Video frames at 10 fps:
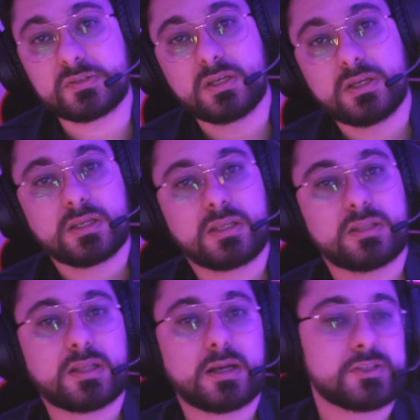que
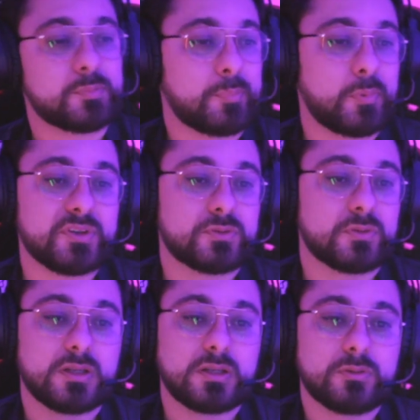está, tipo, pô,
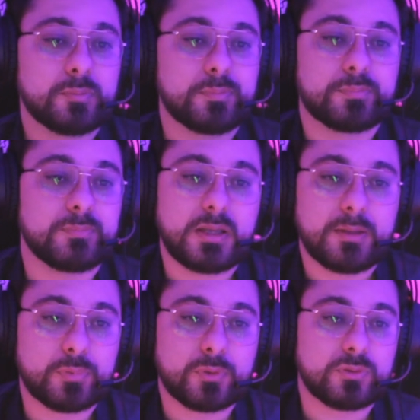estudando é,
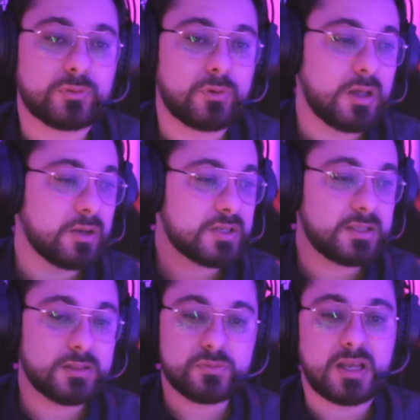protocolos, ainda
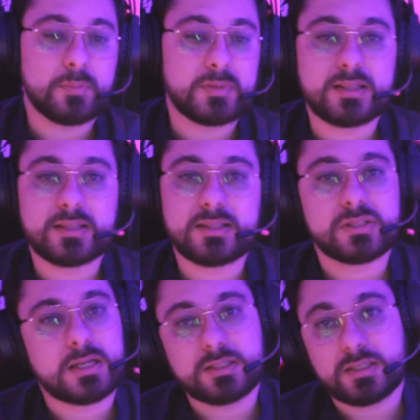não sabe nada de
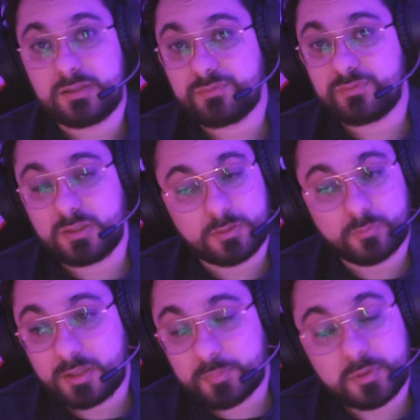nada, enfim, não
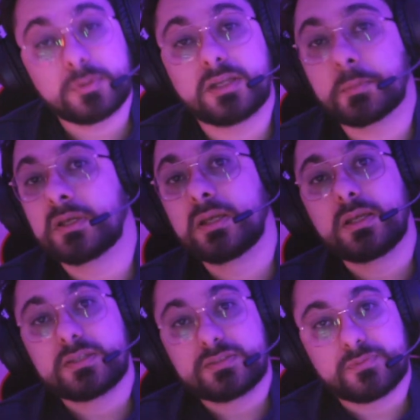tem problema.
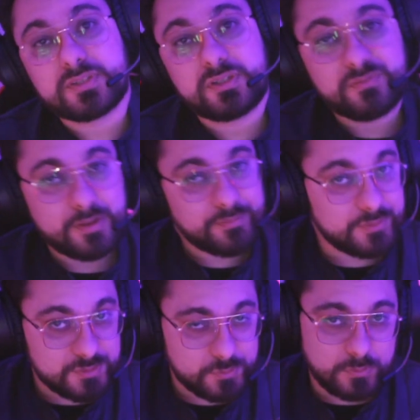Se você tiver a fim de
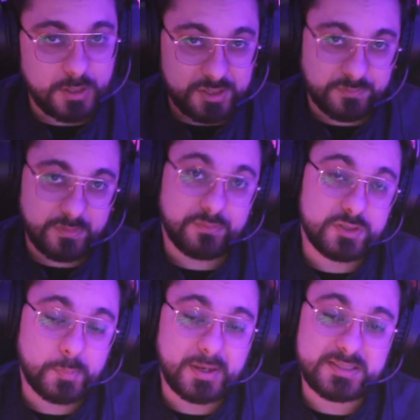estudar e tiver a fim de
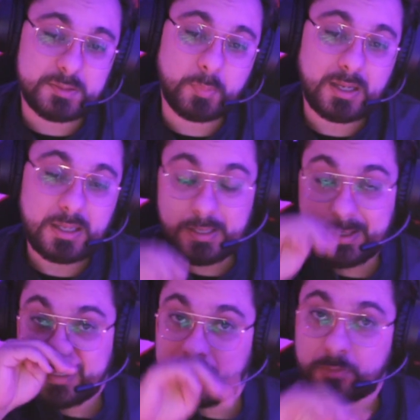participar,
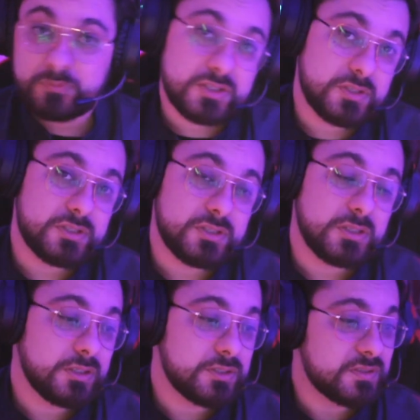não deixe
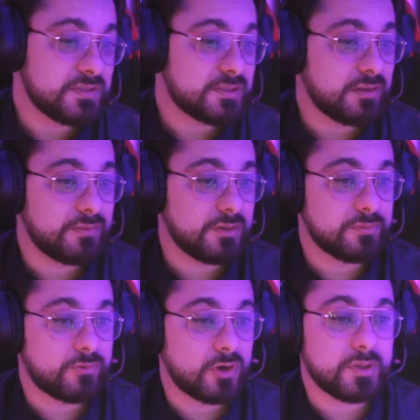de, de se inscrever no
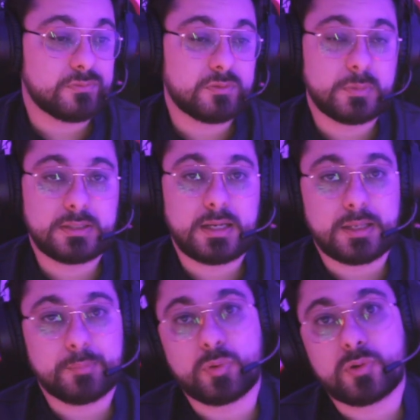form que eu vou mandar daqui a
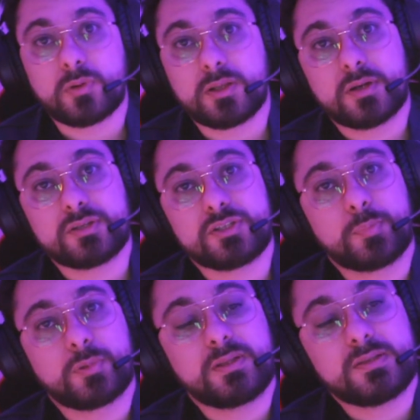pouco aí, para a gente
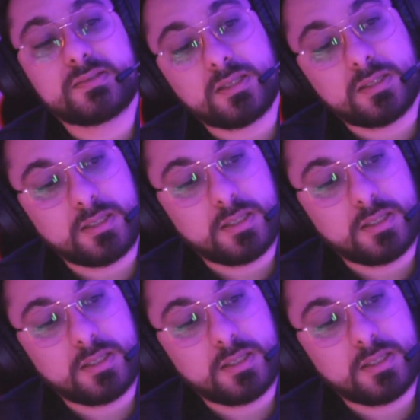poder seguir